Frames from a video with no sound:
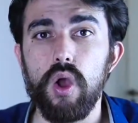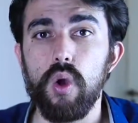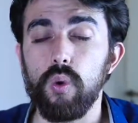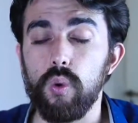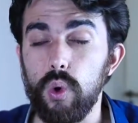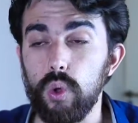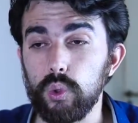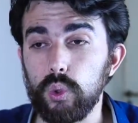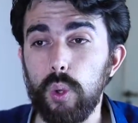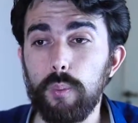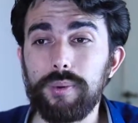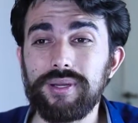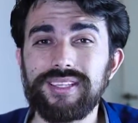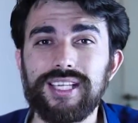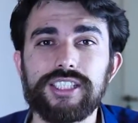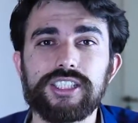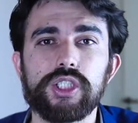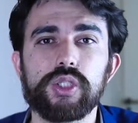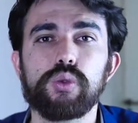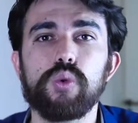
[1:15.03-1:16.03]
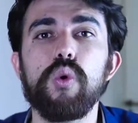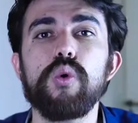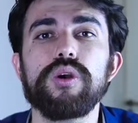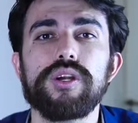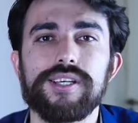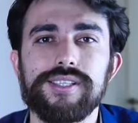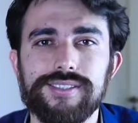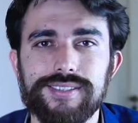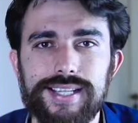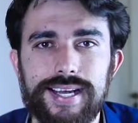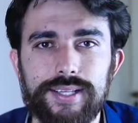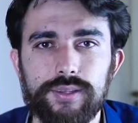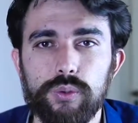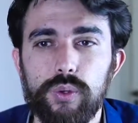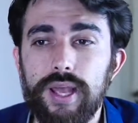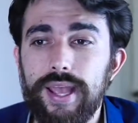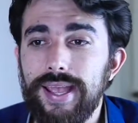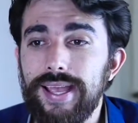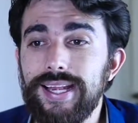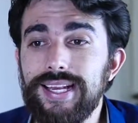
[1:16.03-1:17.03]
Quando o homem está te
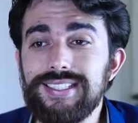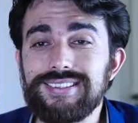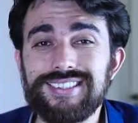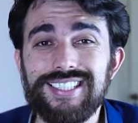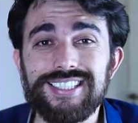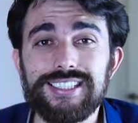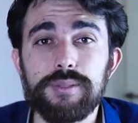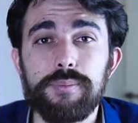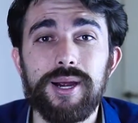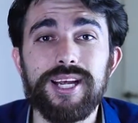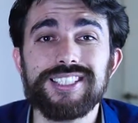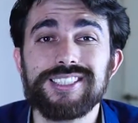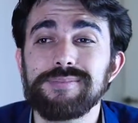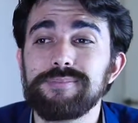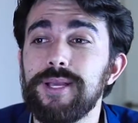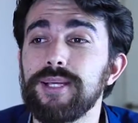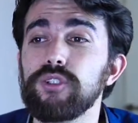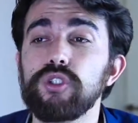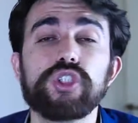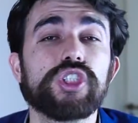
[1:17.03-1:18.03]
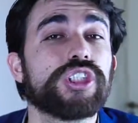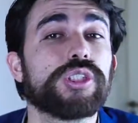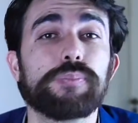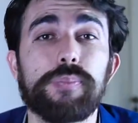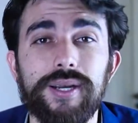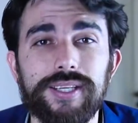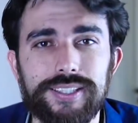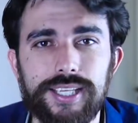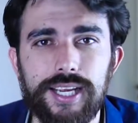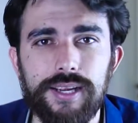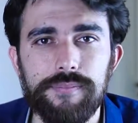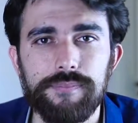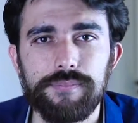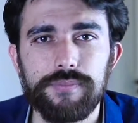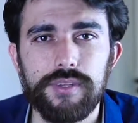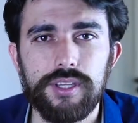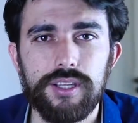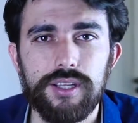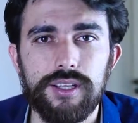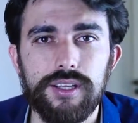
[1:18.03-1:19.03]
conquistando, ele sente mais medo de te perder.